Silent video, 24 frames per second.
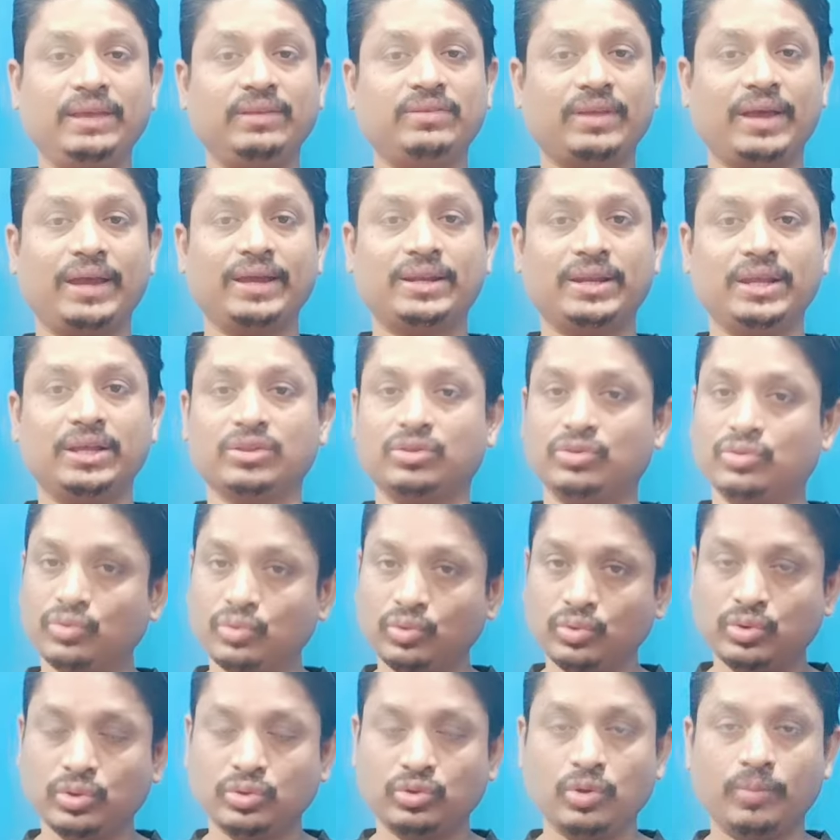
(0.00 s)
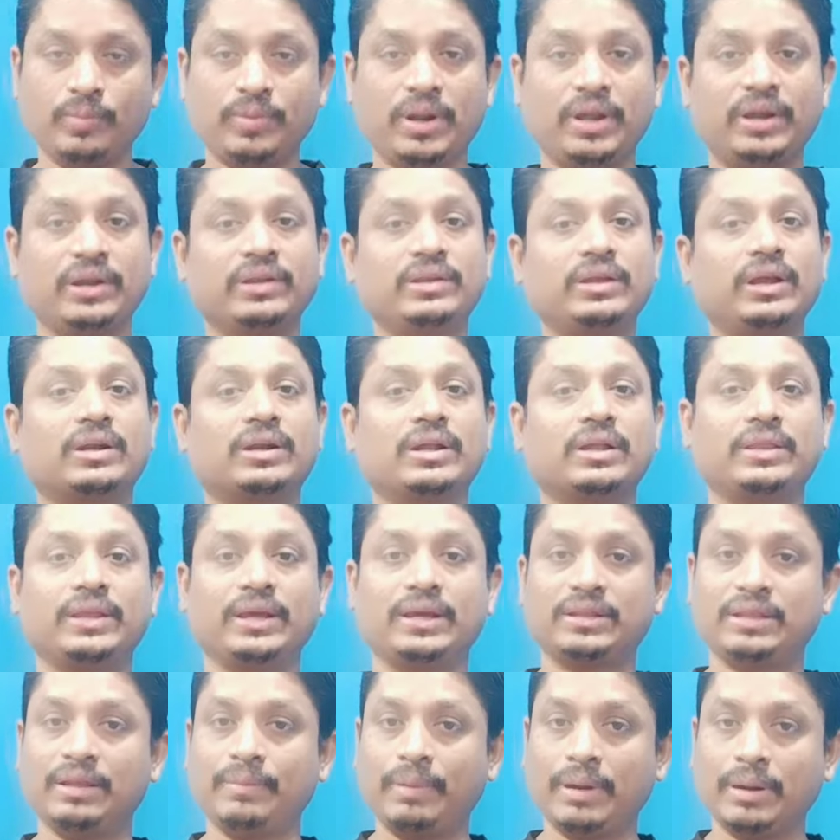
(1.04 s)
এই সাইটে দ্রুত তোমরা রেজাল্টটা
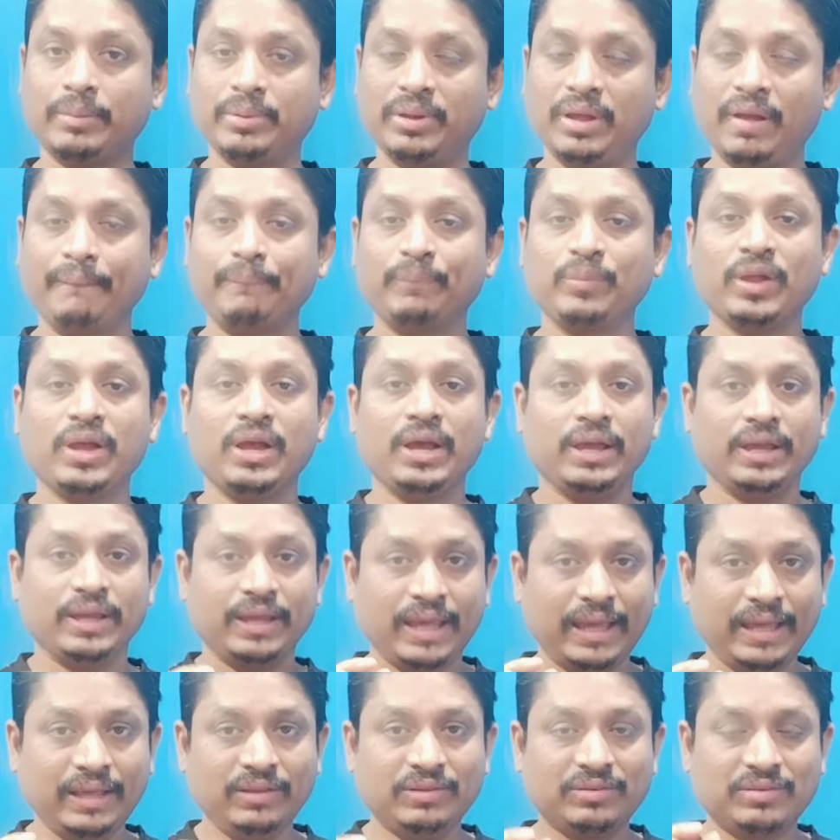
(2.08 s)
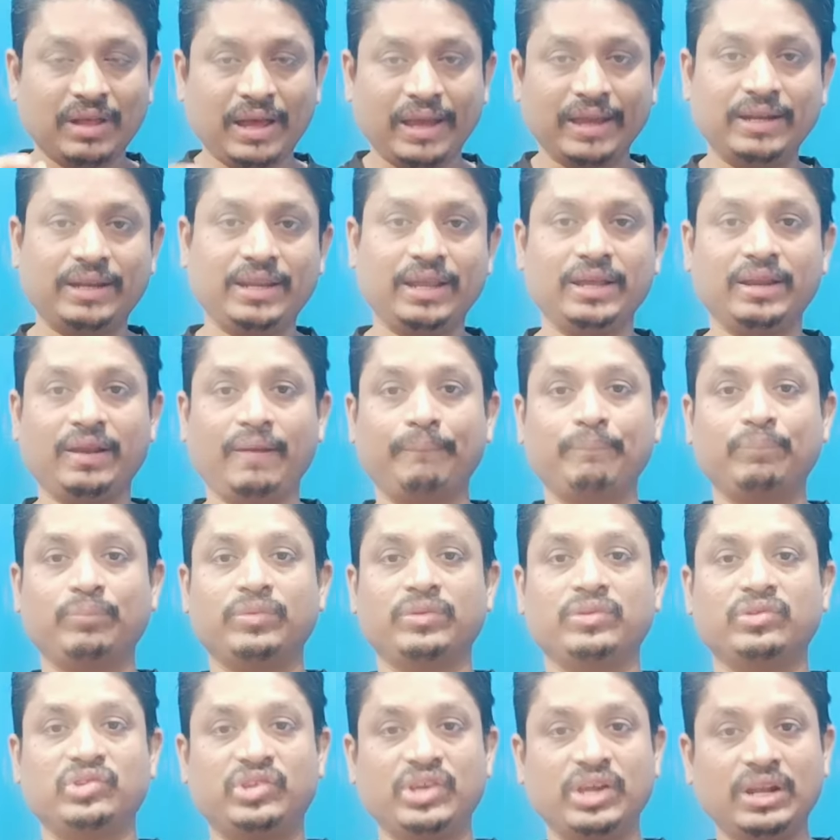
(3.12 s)
দেখতে পারবে এই সাইটের
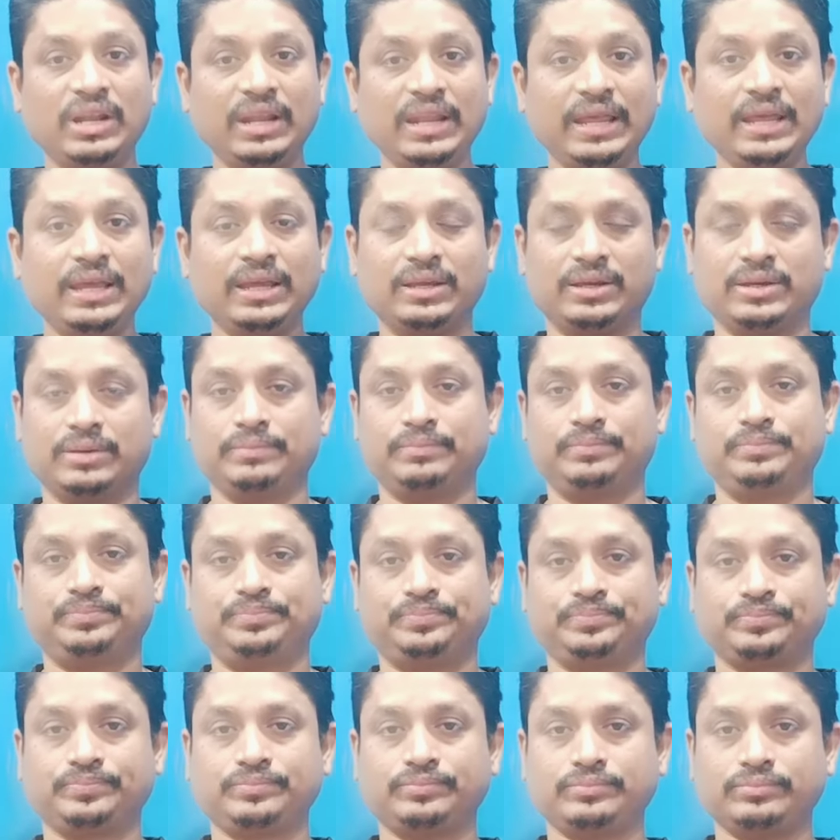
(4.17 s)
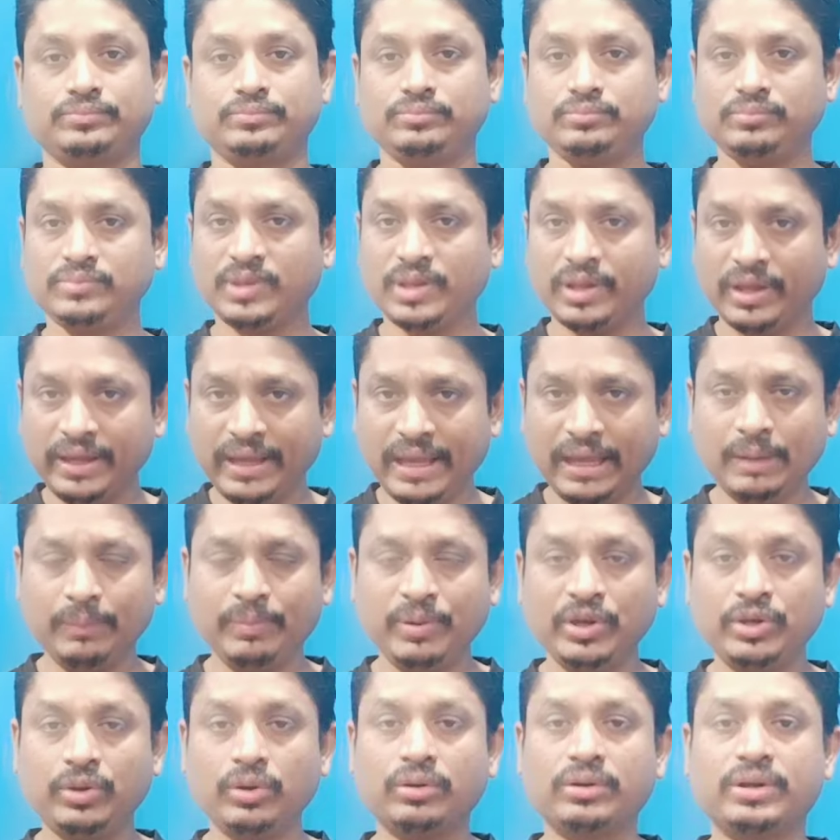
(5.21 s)
যে লিঙ্ক এই
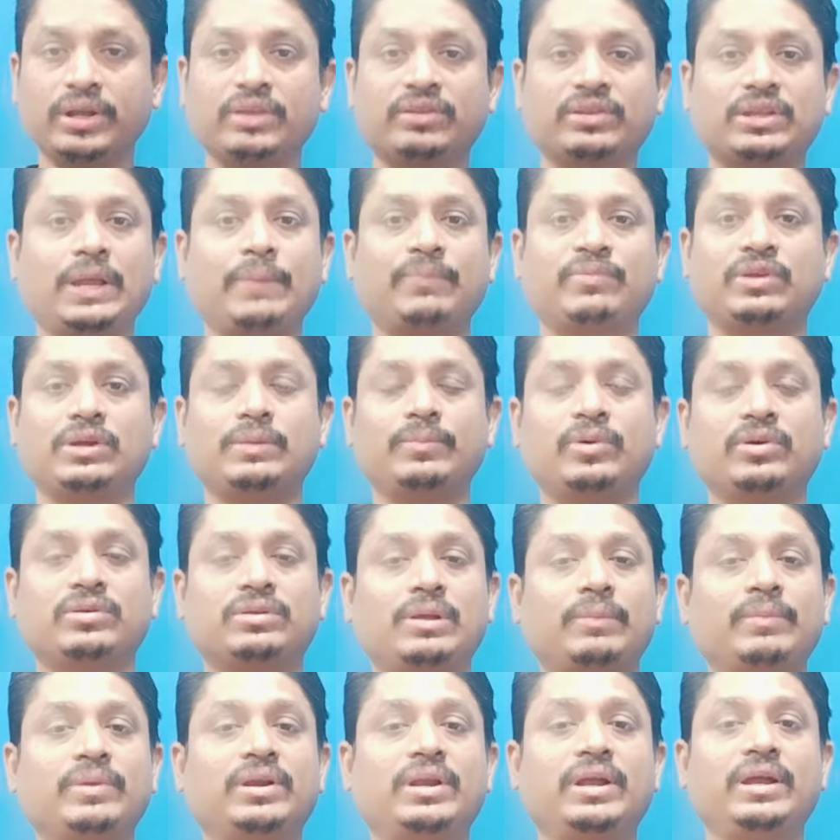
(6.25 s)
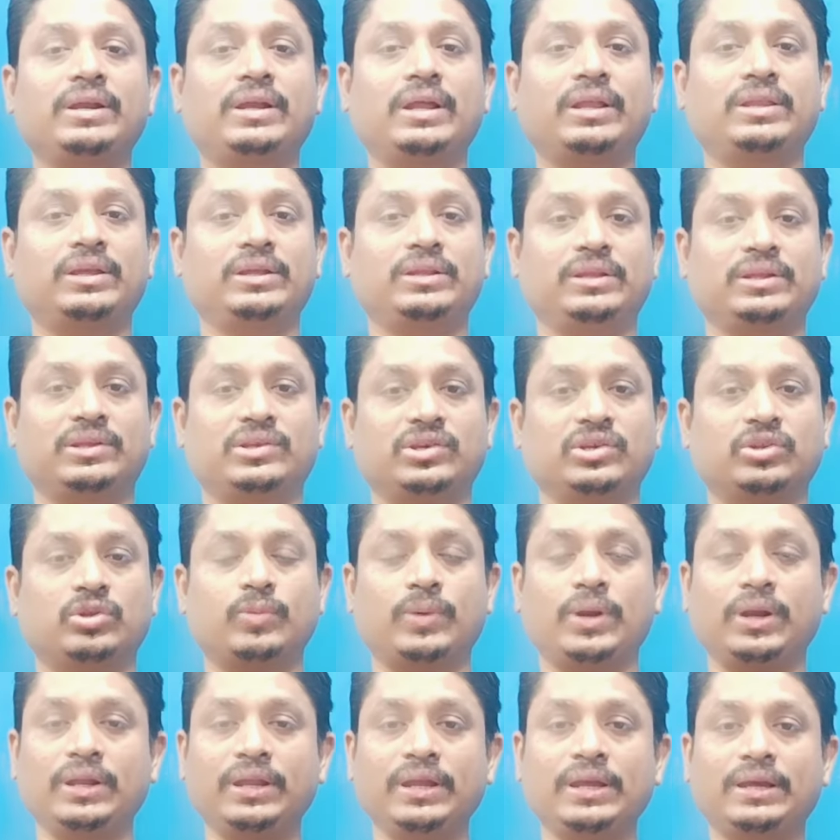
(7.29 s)
ভিডিও ডেসক্রিপশন বক্সে আমি লিঙ্কটা দিয়ে দিচ্ছি
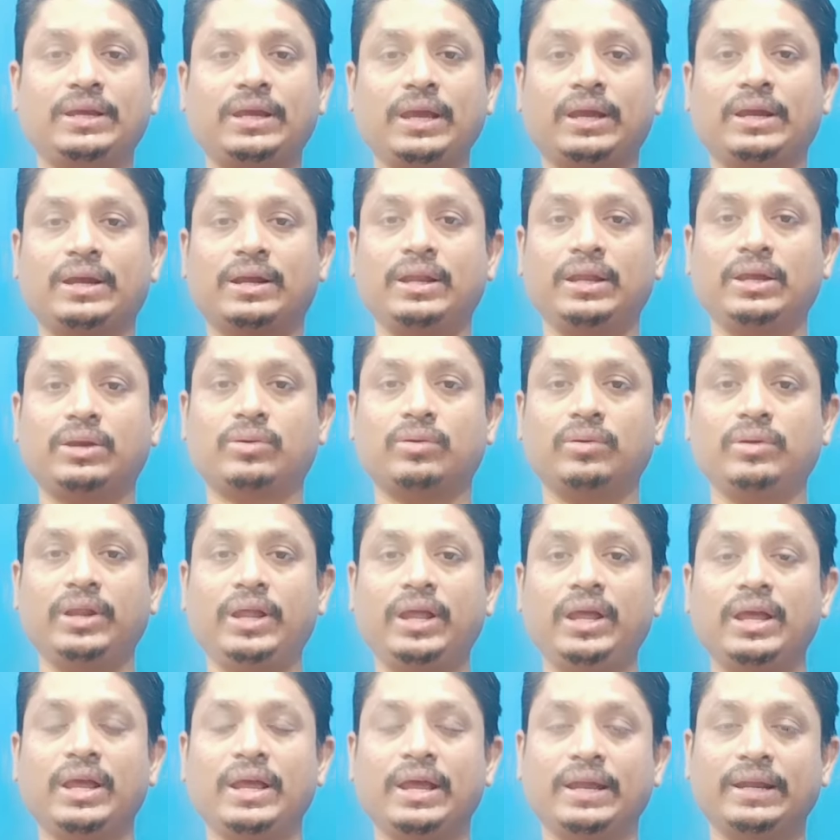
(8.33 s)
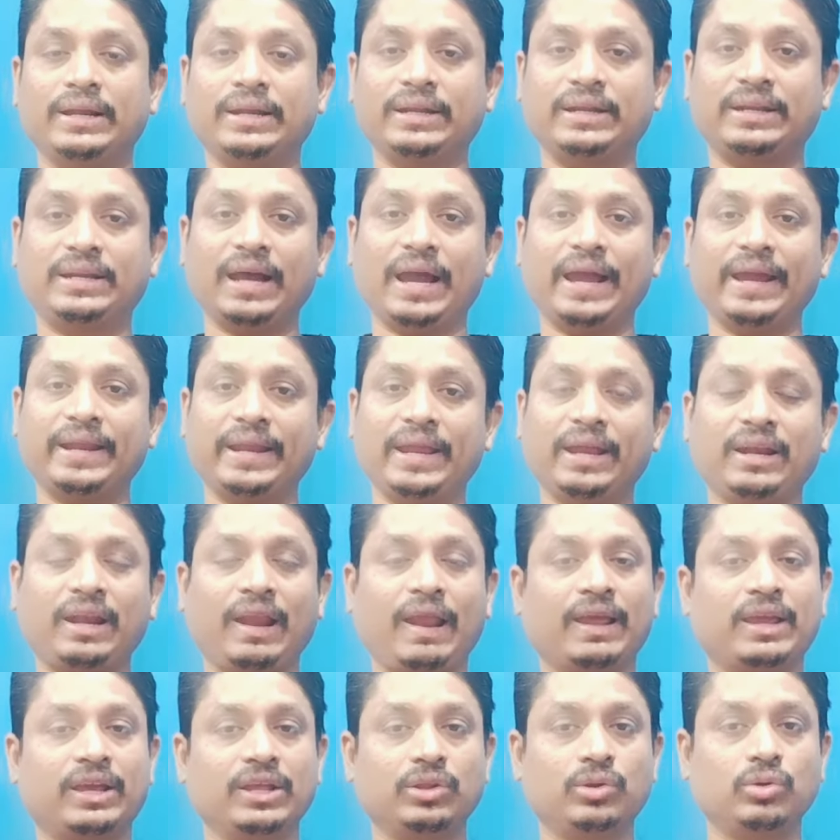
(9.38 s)
তোমরা লিঙ্কে ক্লিক করলে ডাইরেক্ট
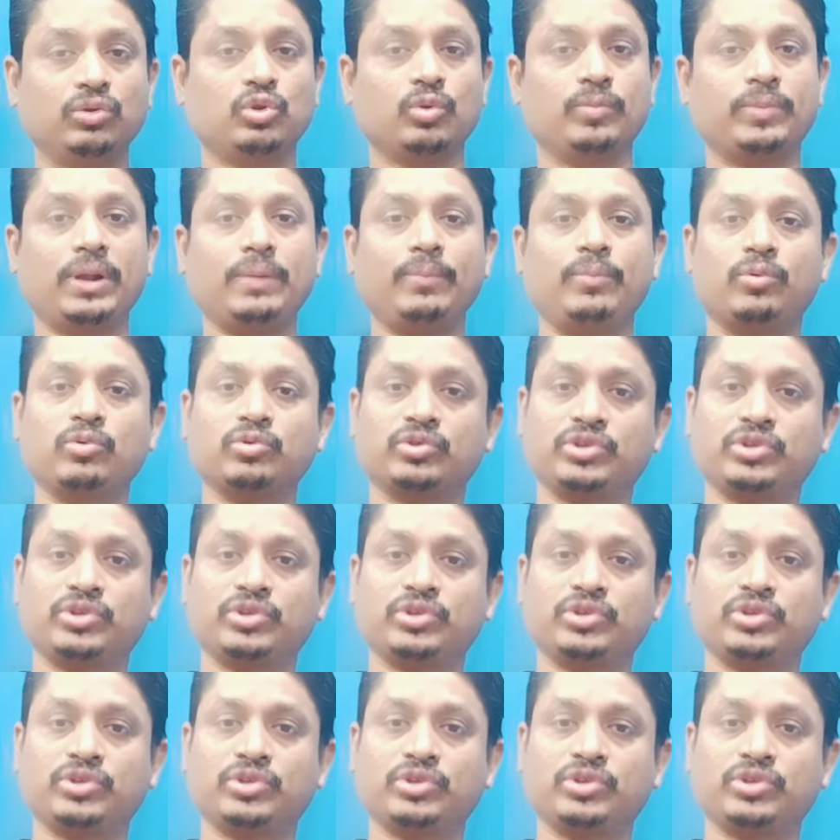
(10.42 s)
কিন্তু তোমরা